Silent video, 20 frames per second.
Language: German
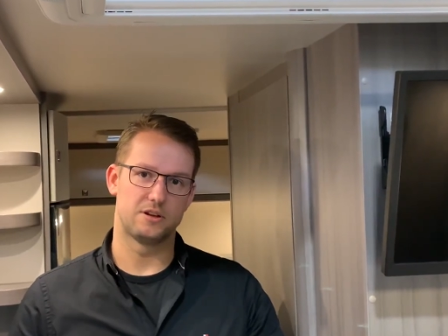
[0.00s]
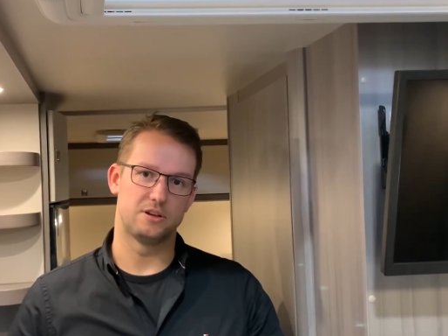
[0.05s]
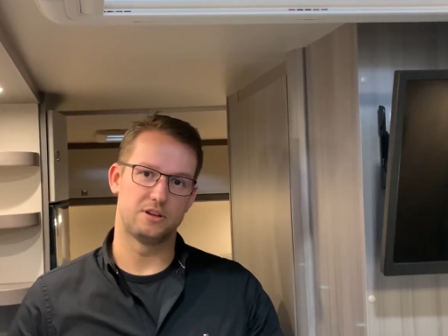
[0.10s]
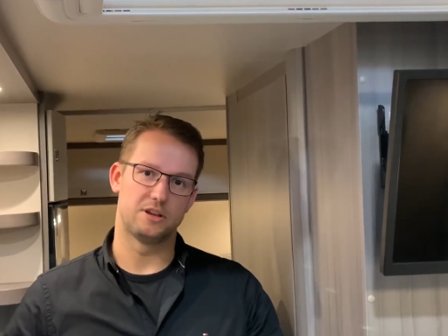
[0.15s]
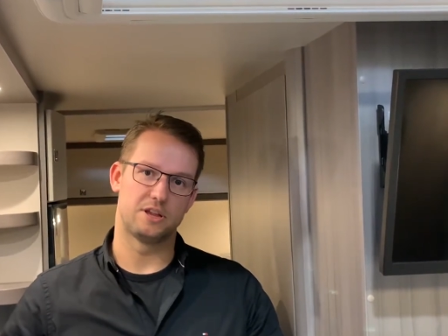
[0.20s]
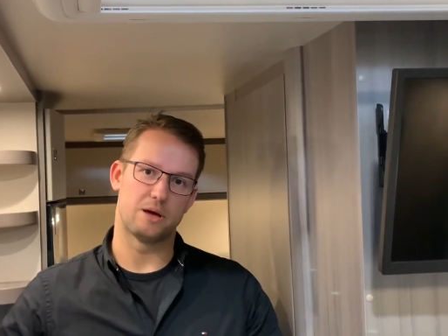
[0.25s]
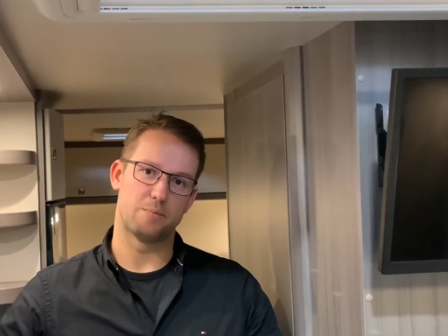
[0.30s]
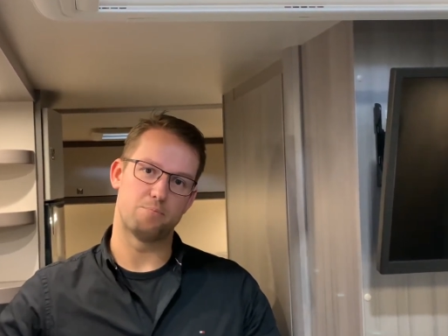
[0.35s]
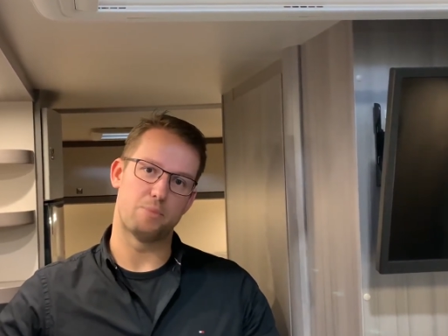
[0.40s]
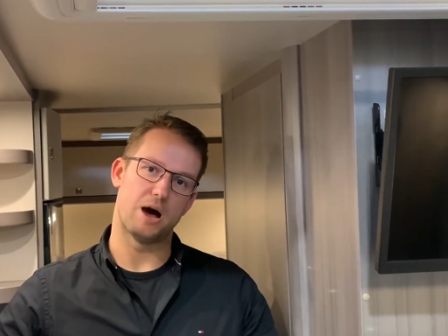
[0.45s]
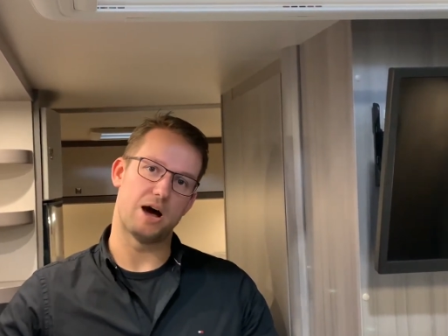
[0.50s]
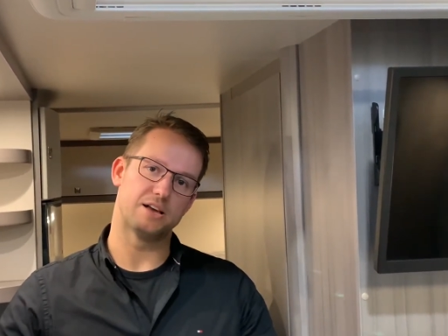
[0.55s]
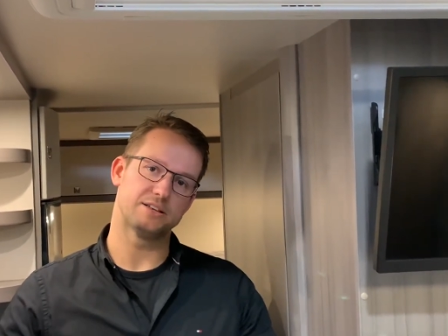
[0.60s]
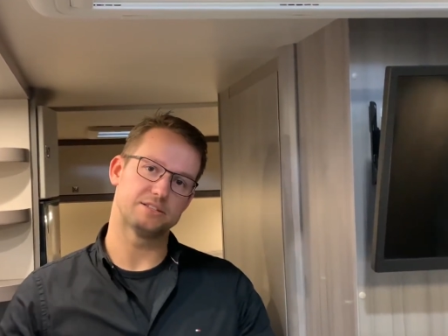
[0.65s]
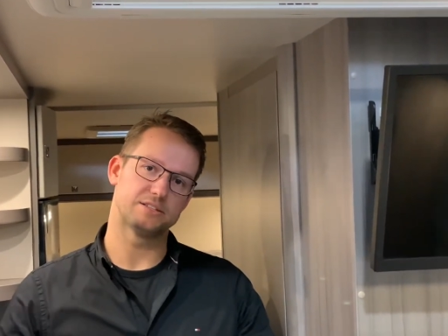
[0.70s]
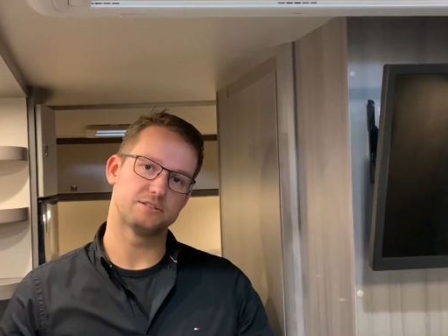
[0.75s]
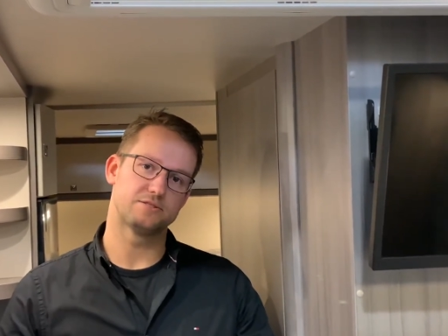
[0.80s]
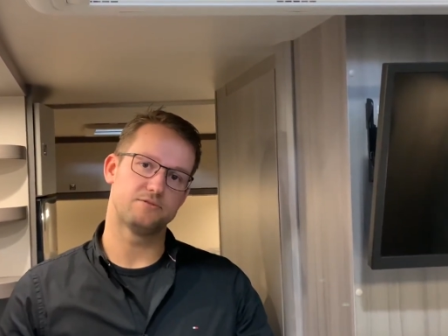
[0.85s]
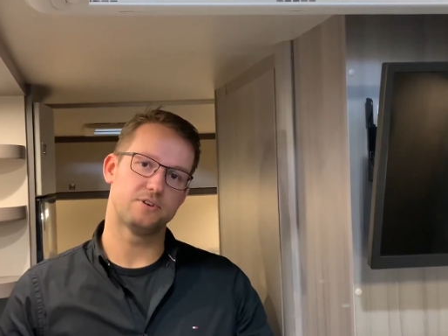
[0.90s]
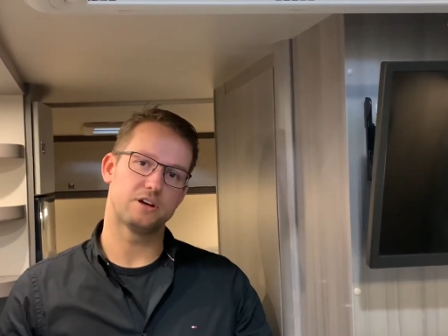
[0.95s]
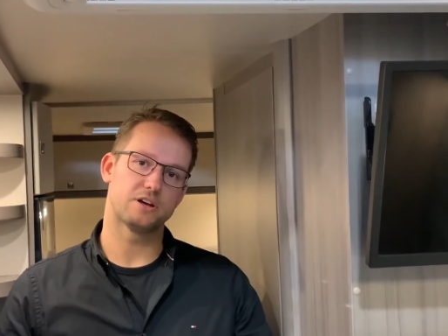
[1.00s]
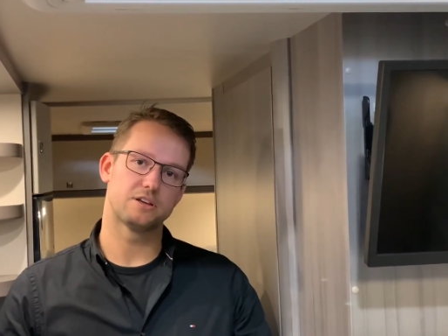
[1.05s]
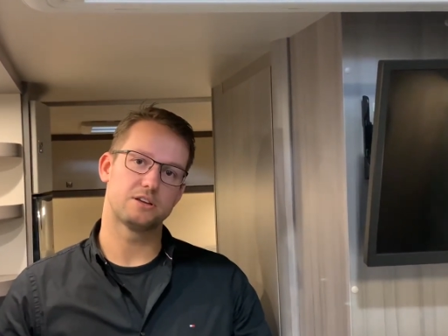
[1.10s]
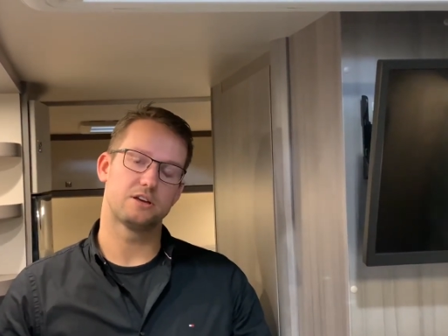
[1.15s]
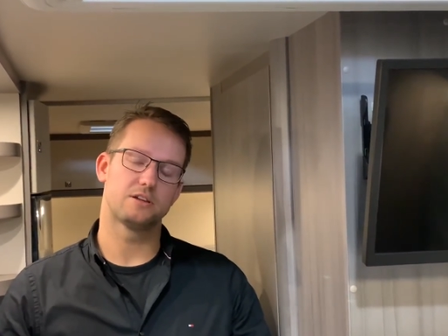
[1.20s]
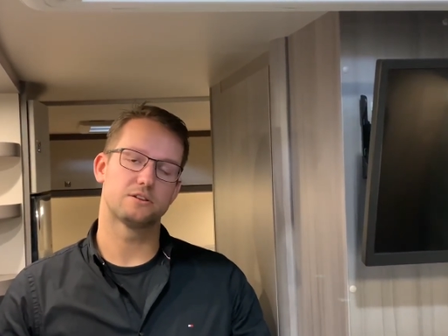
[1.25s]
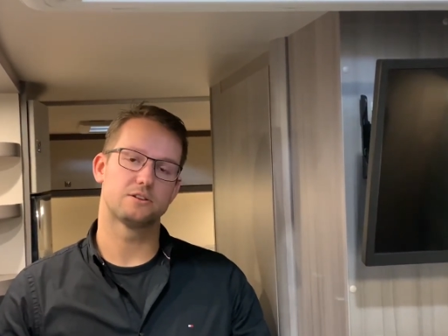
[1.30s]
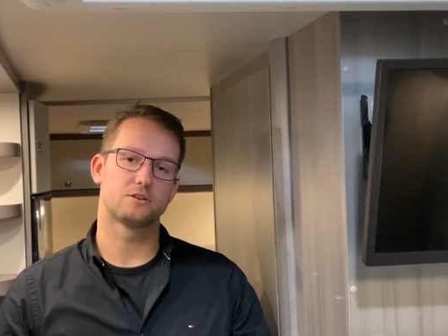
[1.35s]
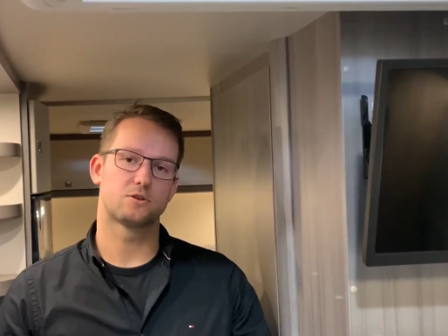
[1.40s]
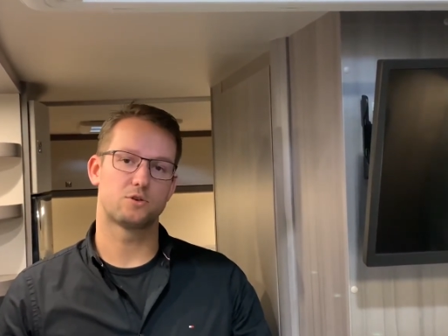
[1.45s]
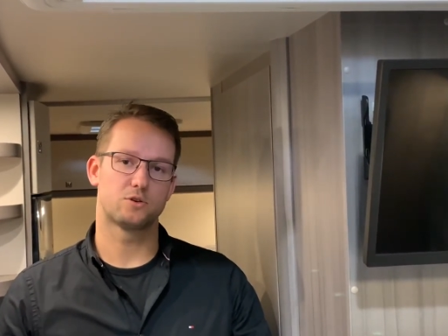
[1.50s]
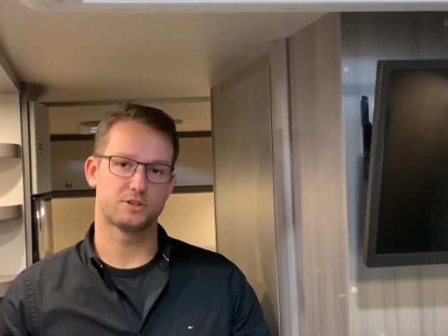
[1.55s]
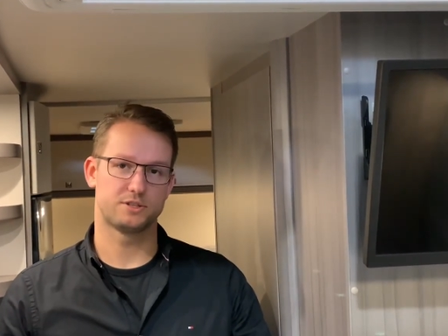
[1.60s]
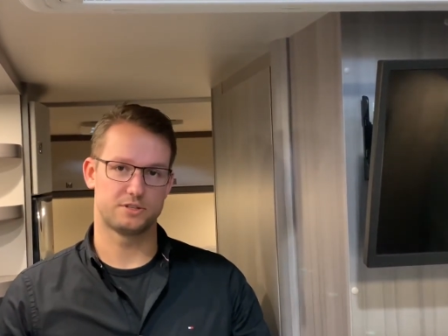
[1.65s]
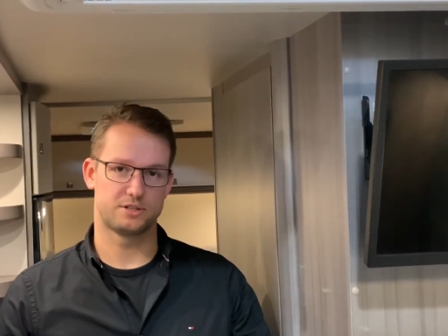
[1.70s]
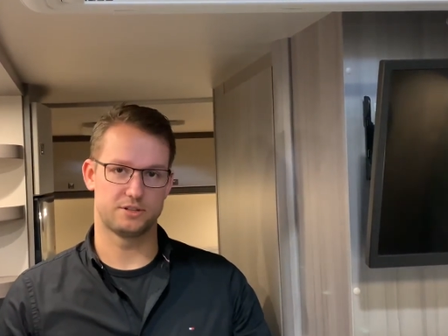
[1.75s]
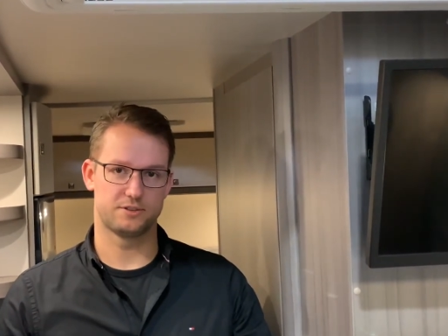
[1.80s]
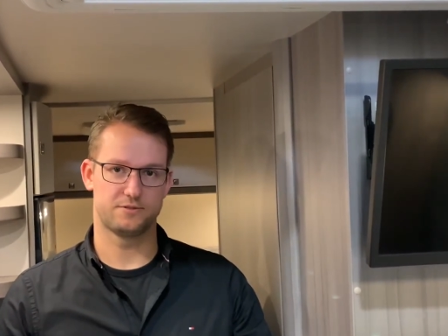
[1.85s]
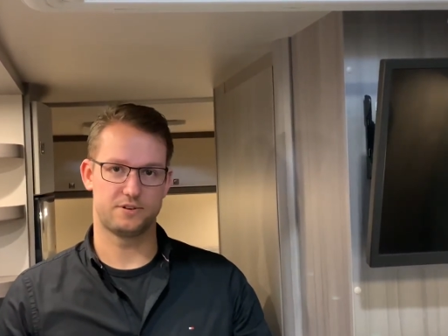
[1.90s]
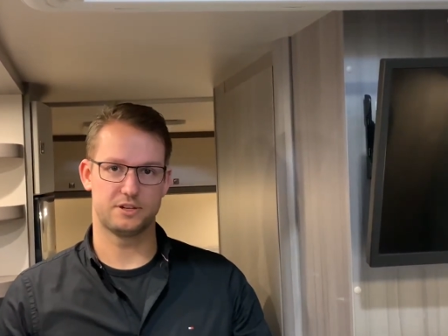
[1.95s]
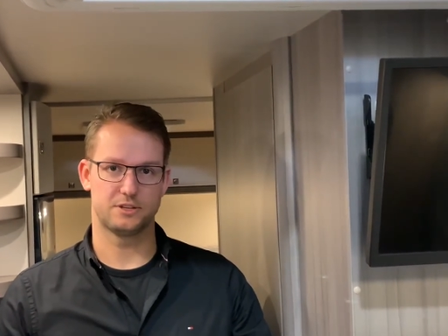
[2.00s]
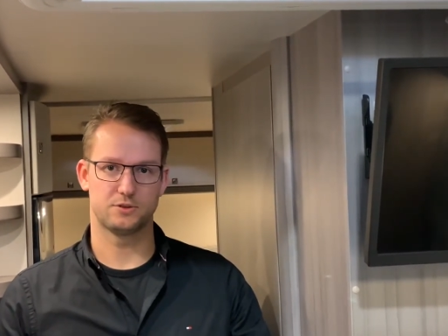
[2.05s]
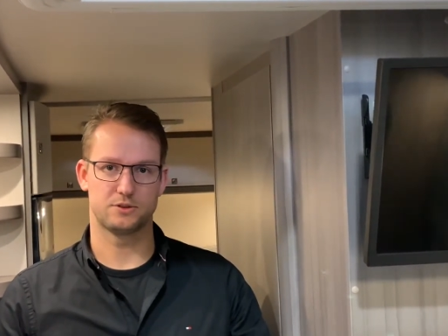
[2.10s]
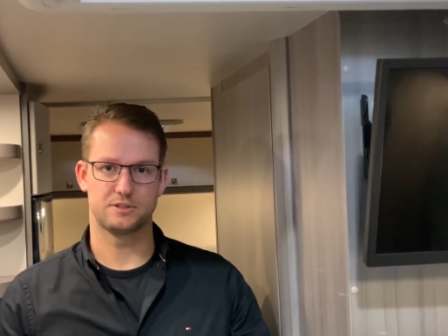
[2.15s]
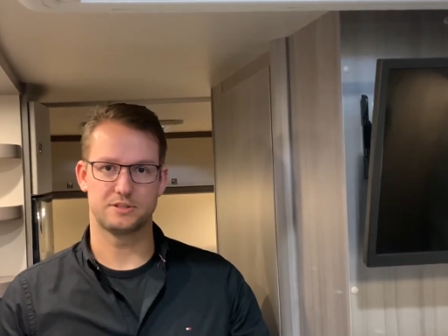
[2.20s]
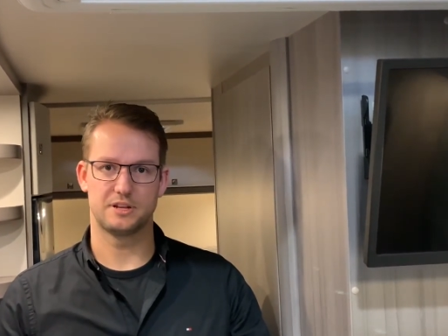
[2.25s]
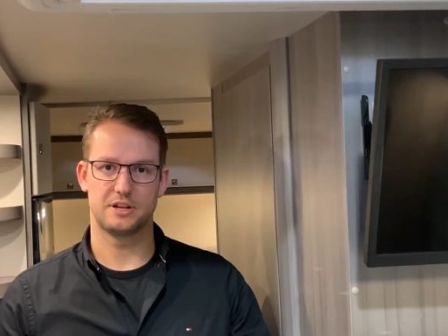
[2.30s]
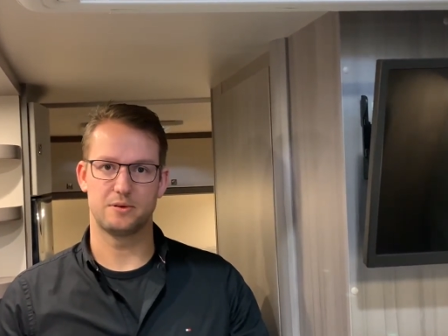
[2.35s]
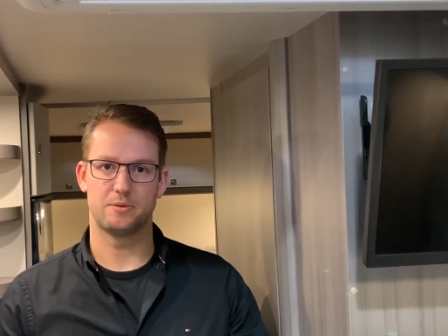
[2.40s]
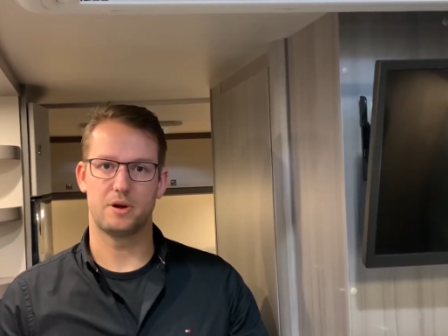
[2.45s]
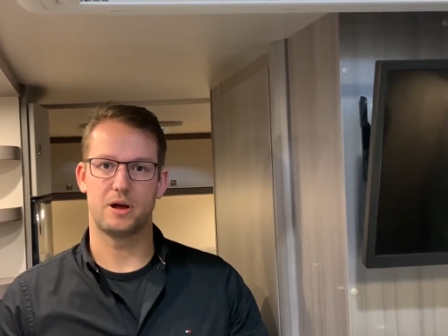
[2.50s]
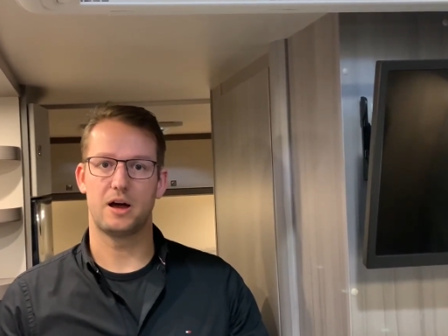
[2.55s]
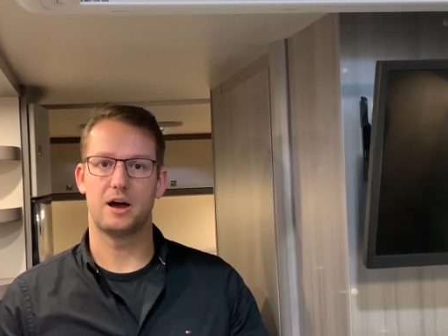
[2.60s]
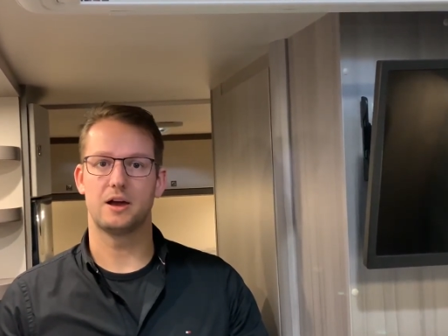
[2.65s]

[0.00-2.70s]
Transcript: in der Basisvariante kostet das Fahrzeug selber